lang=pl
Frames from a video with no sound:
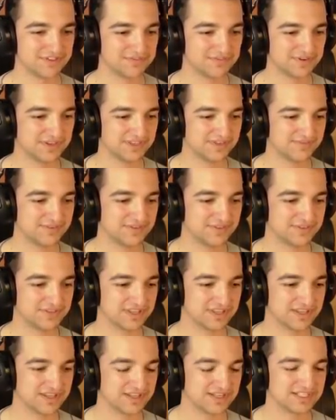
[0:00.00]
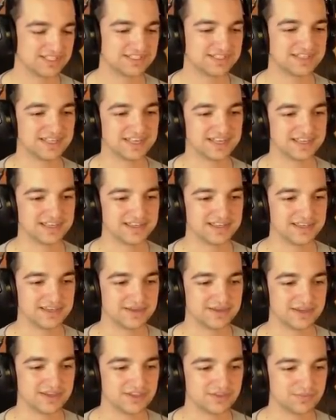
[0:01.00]
bardzo fajnie wygląda. Znaczy tak,
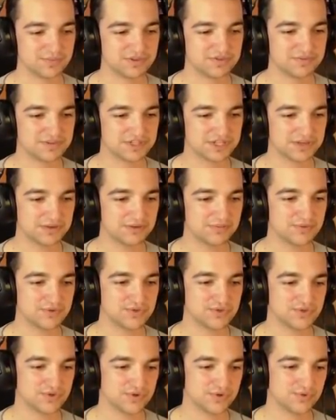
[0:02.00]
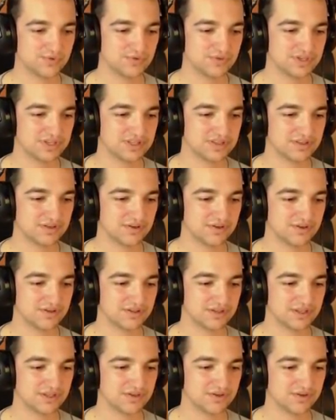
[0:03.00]
ja się przyzwyczaiłem już ogólnie do
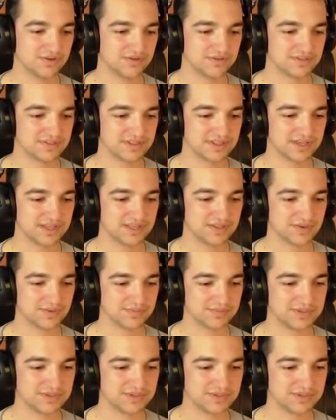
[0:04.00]
tego zagatą.